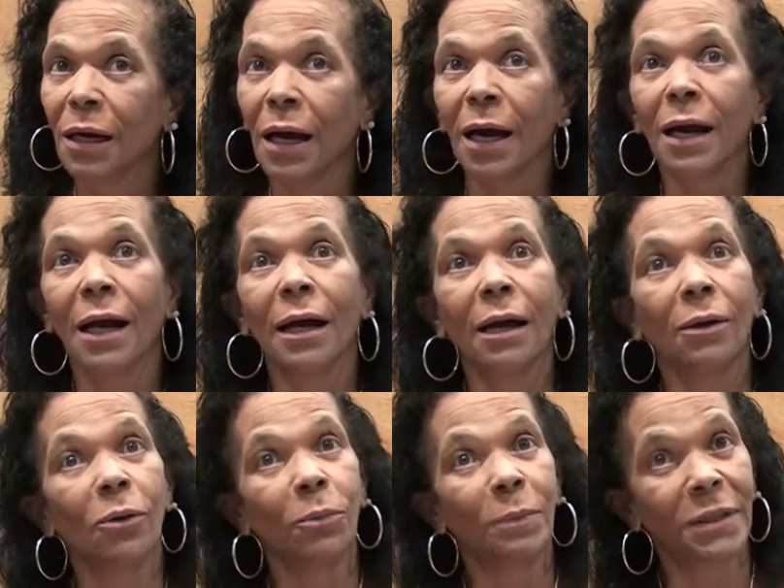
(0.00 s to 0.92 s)
à
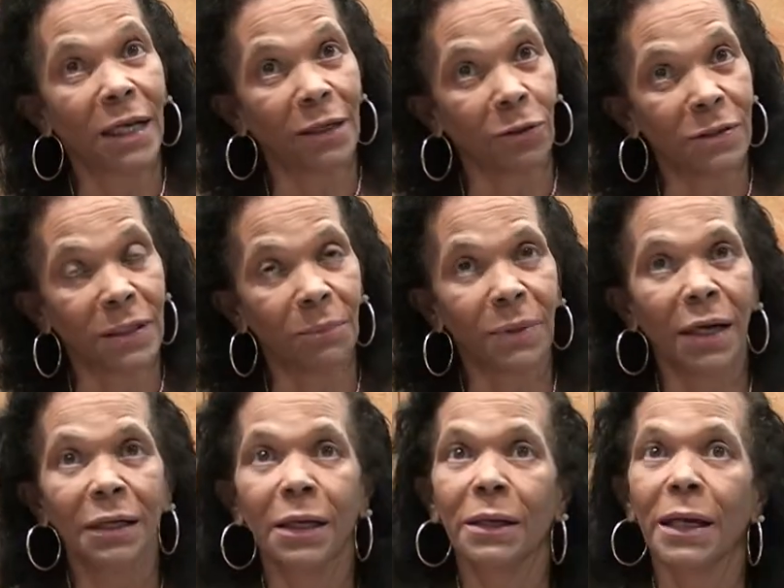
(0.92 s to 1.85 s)
l'hôpital de
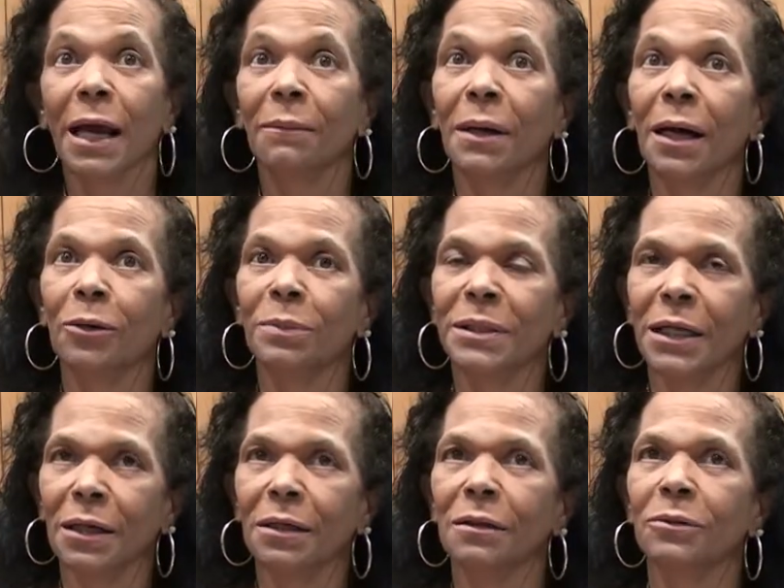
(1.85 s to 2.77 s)
Saint-Pierre et également à
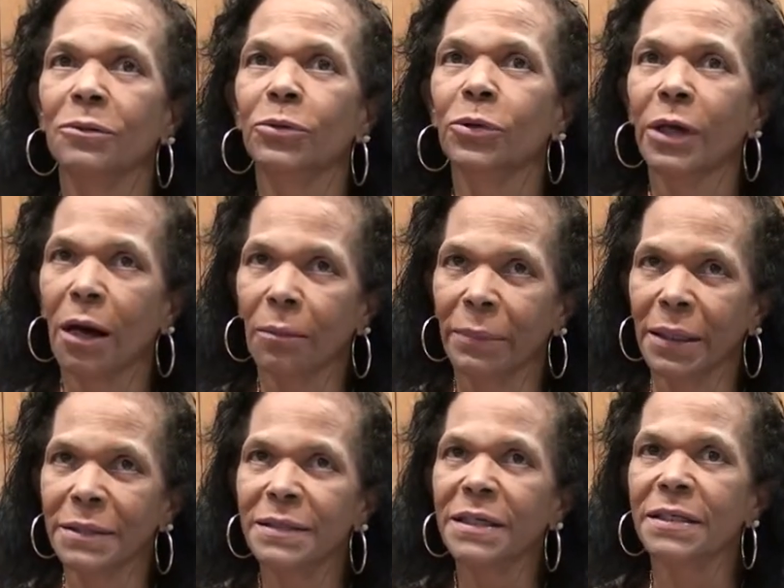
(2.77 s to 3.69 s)
l'hôpital du Carby
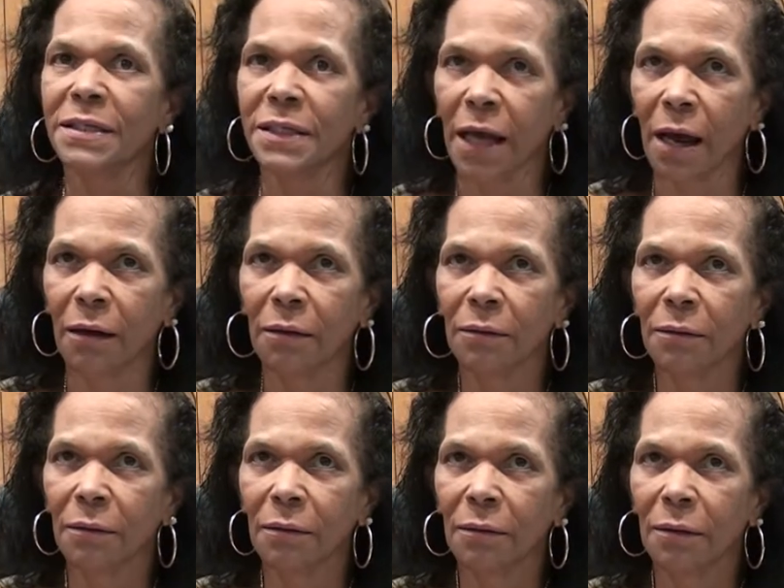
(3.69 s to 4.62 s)
C'est ça,
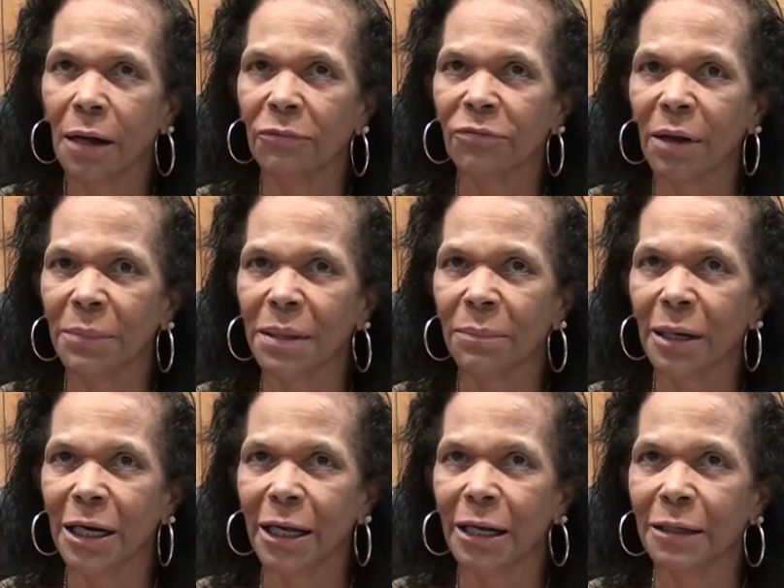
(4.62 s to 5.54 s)
la famille
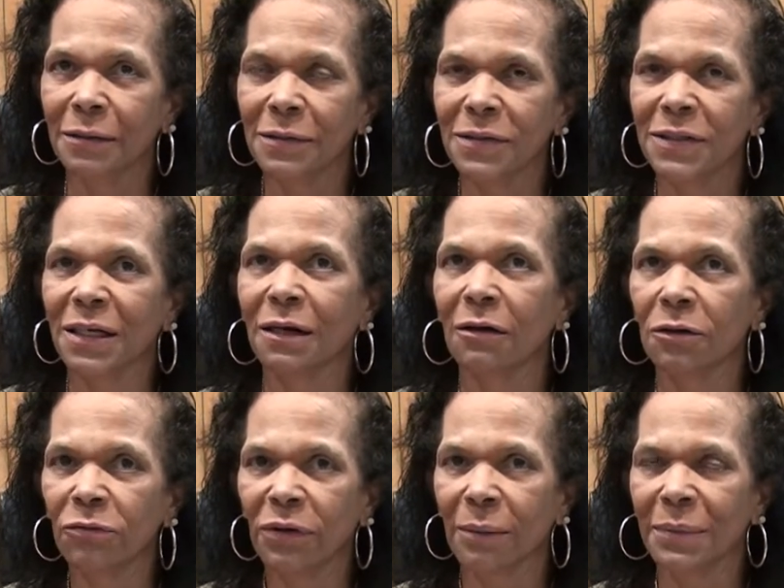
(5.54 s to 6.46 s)
Pélienne, cette grande
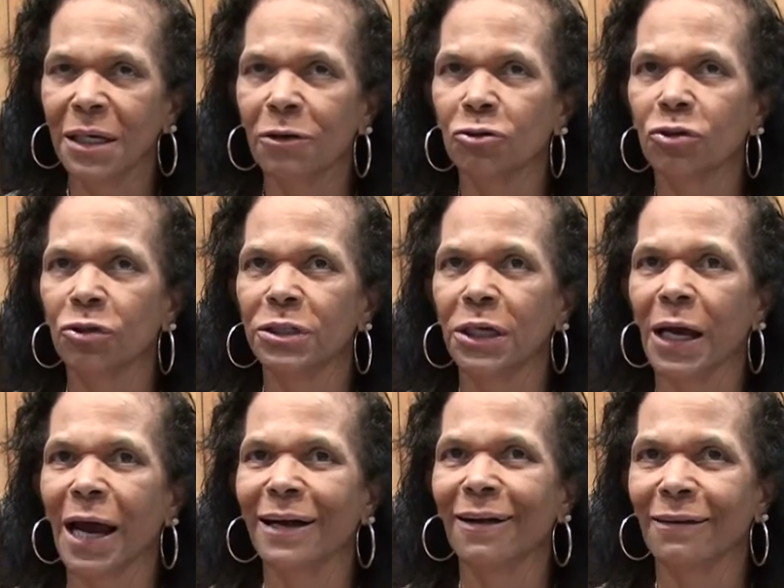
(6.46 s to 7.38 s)
famille que je tiens
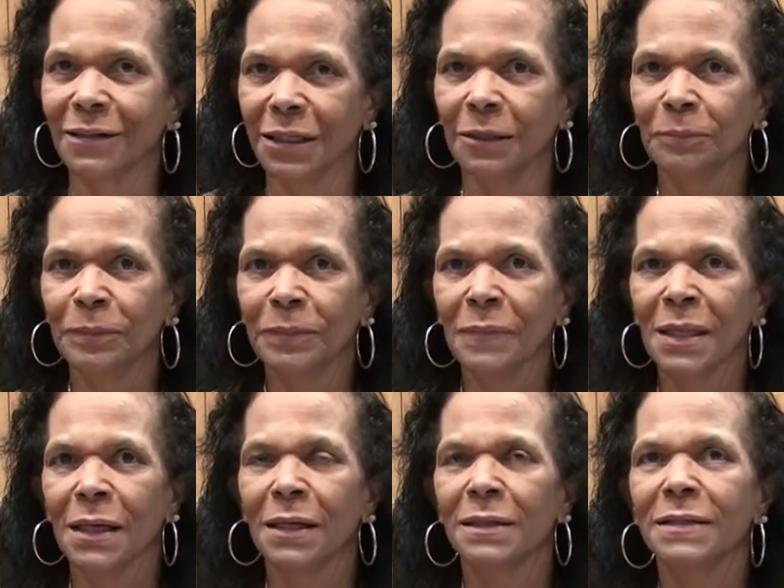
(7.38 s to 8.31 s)
à garder.
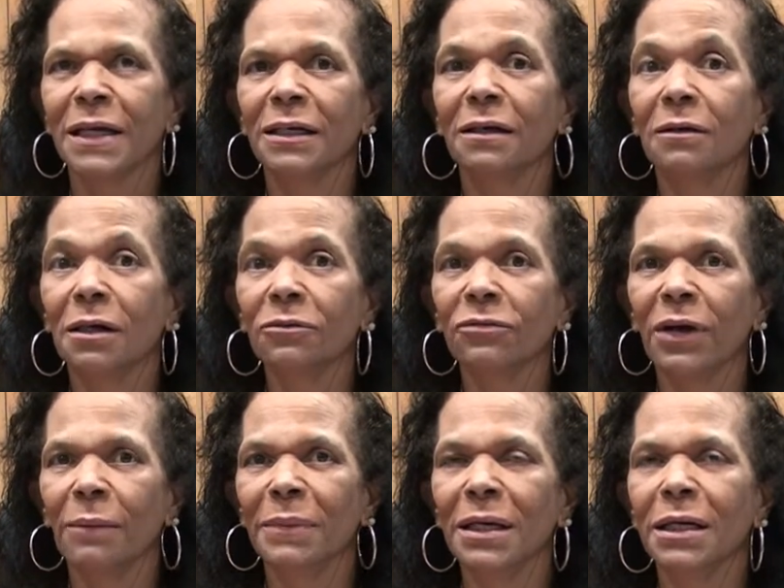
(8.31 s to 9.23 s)
Cette grande
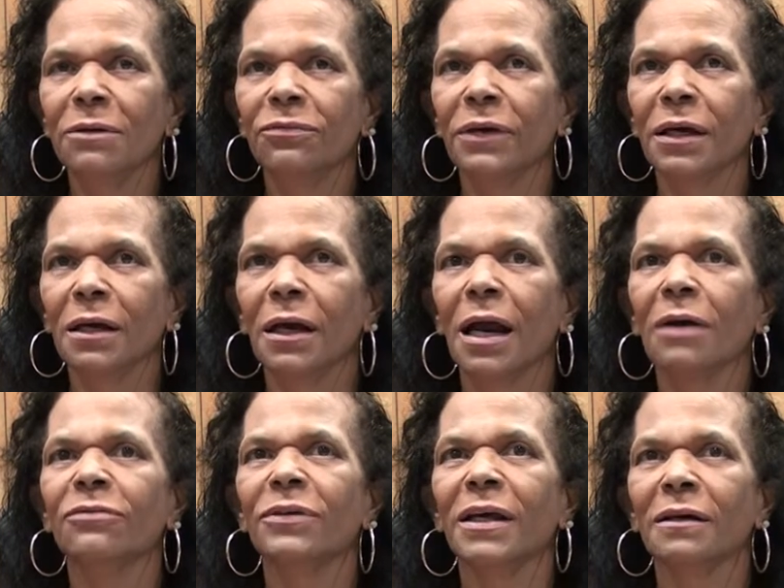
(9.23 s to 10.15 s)
famille qui fait la
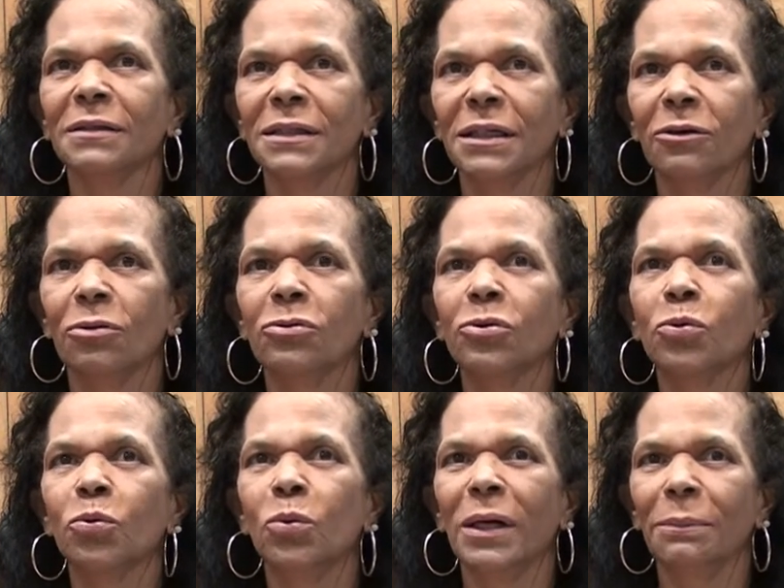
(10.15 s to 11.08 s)
fierté de
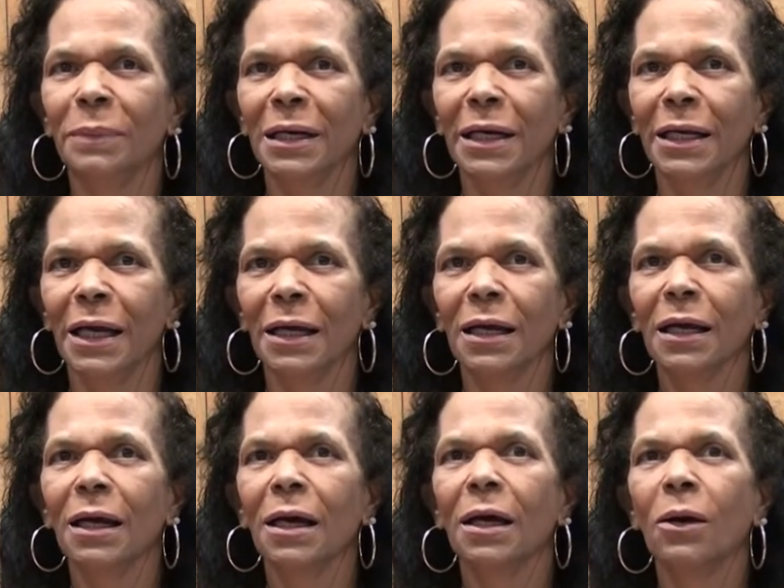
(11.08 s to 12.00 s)
tous les péléens,
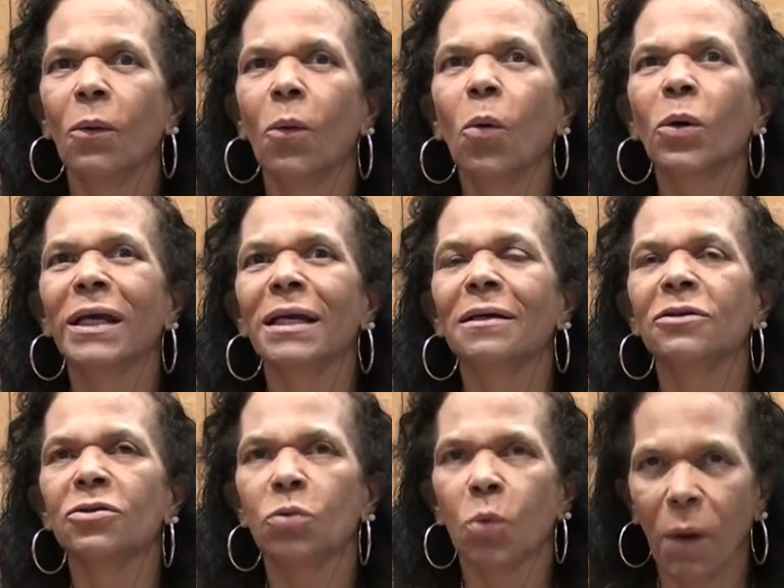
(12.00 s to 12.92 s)
où qu'ils
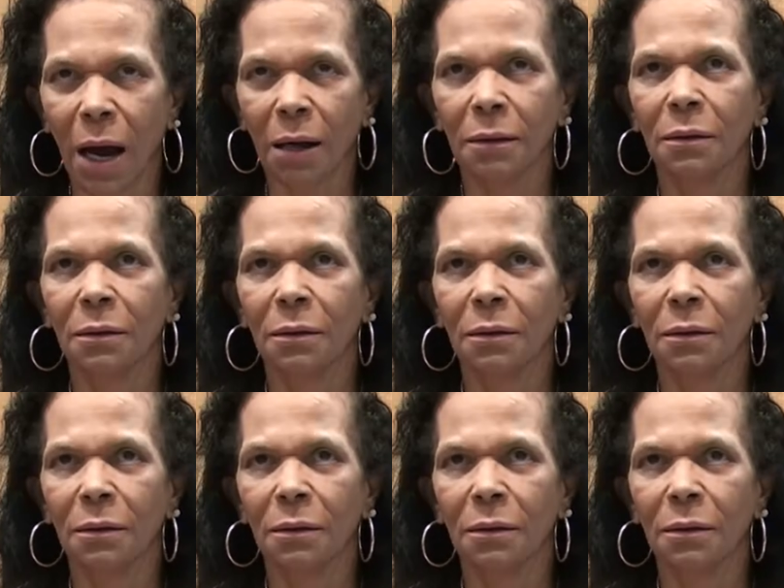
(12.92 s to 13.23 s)
soient.